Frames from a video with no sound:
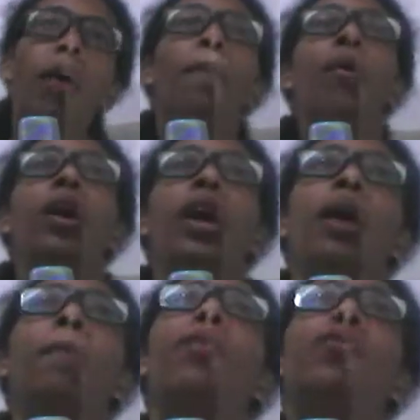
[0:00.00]

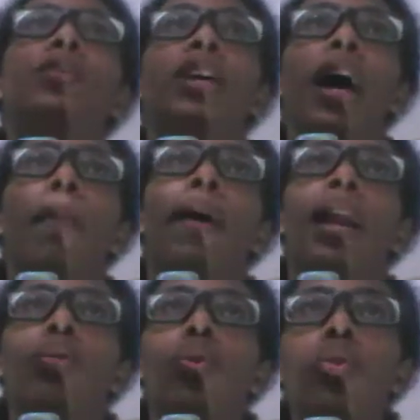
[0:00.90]
Porque música é
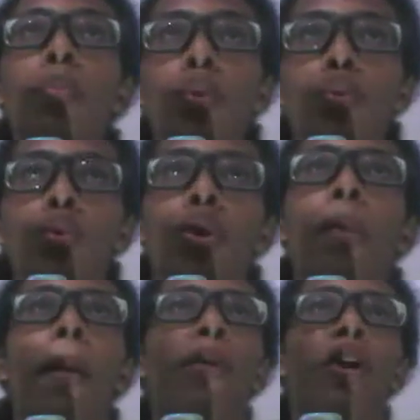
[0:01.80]
para todo mundo. E
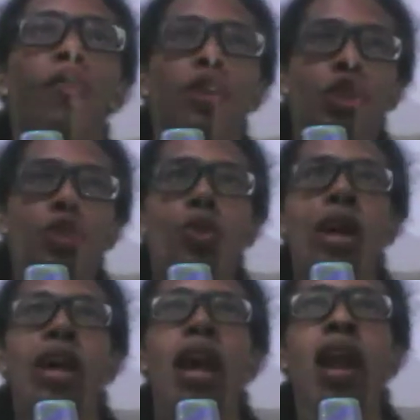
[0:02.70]
uma prova disso é
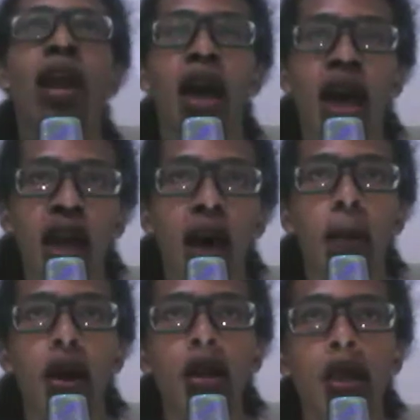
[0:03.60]
que a, é que a
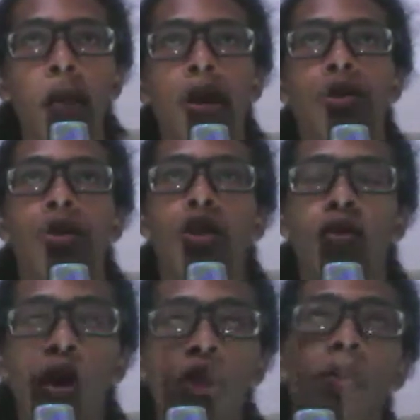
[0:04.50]
banda, mesmo sendo
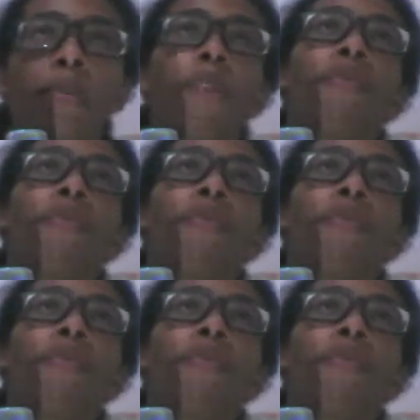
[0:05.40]
gospel, vai